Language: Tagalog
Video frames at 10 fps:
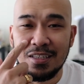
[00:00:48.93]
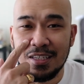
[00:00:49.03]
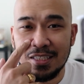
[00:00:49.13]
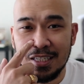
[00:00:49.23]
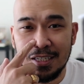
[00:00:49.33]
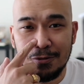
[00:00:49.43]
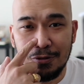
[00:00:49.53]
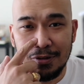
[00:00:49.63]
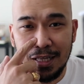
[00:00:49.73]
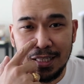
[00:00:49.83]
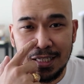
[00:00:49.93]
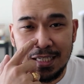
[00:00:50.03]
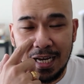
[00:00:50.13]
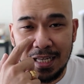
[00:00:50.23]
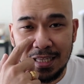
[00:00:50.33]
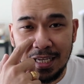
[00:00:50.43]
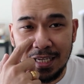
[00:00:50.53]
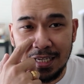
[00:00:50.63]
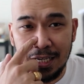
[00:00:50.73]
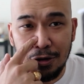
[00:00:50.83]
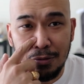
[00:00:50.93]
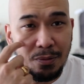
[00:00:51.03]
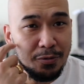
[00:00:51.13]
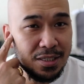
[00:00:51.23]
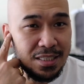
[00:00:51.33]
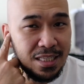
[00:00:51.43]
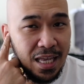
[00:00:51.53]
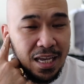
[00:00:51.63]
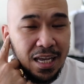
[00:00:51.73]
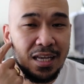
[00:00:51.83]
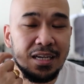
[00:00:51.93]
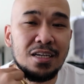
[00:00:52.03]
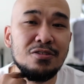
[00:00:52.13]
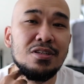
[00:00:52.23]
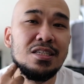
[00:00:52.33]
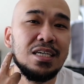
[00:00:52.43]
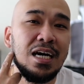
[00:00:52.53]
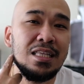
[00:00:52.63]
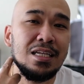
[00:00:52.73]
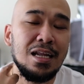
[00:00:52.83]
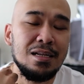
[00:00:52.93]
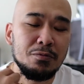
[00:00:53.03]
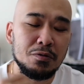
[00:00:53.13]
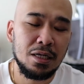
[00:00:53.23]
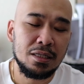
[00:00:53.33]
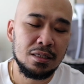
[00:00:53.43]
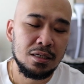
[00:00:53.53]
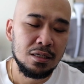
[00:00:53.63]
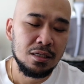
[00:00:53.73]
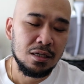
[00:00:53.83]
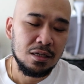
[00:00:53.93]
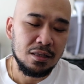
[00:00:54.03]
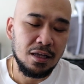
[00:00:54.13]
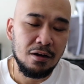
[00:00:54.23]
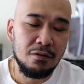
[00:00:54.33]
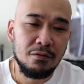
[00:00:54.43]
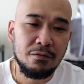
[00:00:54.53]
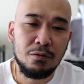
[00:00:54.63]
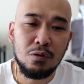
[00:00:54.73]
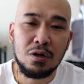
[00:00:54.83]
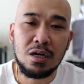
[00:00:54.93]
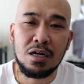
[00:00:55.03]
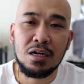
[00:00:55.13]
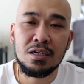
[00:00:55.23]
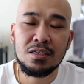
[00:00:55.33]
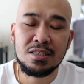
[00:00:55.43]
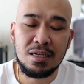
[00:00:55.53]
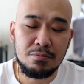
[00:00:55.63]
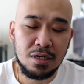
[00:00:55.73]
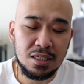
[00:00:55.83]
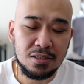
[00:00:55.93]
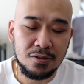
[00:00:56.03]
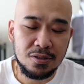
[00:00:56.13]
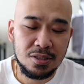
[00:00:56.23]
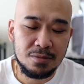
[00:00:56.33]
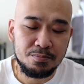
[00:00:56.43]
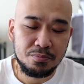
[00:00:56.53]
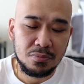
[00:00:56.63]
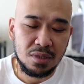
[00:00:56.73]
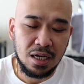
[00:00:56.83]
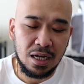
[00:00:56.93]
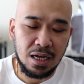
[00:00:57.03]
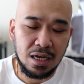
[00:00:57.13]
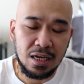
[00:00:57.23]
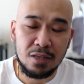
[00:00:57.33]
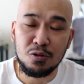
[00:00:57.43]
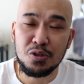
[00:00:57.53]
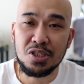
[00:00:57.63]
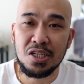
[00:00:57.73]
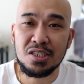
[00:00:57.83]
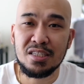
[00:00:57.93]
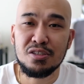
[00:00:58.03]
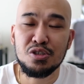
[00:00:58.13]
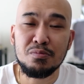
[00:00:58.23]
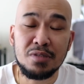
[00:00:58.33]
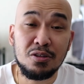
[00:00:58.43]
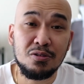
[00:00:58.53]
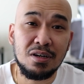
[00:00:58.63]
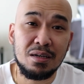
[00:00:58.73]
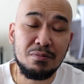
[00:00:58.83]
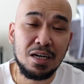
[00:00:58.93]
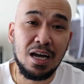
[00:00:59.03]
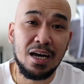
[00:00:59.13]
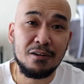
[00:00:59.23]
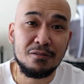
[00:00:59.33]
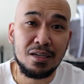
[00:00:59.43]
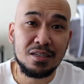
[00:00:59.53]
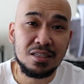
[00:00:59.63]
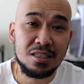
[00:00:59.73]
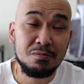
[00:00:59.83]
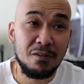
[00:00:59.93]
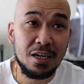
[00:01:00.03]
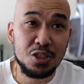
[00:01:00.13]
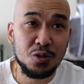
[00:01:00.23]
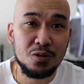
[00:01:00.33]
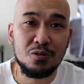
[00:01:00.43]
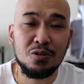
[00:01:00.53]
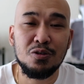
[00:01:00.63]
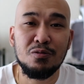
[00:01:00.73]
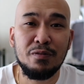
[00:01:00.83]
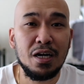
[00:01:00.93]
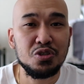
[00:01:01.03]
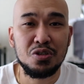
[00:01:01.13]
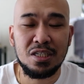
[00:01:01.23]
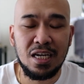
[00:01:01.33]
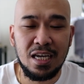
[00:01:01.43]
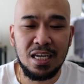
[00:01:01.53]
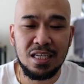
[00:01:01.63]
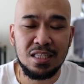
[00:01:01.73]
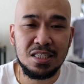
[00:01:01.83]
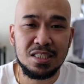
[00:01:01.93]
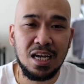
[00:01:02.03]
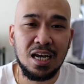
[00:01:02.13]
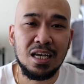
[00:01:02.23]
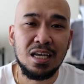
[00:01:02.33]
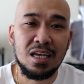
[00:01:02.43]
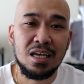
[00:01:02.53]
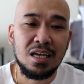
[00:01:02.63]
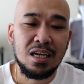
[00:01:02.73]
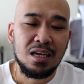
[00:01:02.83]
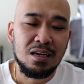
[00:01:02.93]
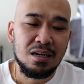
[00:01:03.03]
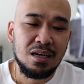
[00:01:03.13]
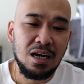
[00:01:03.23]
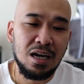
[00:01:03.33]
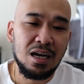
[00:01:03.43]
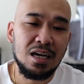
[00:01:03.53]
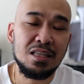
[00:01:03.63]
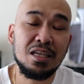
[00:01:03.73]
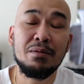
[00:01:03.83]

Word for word: na siya nagkukonekta sa ating ilong papunta sa tenga, ganun din sa ating lalamunan. Now, for some reasons, uh, itong eustachian tube na to ay magkakaroon ng dysfunction o yung function niya ay hindi siya uh, hindi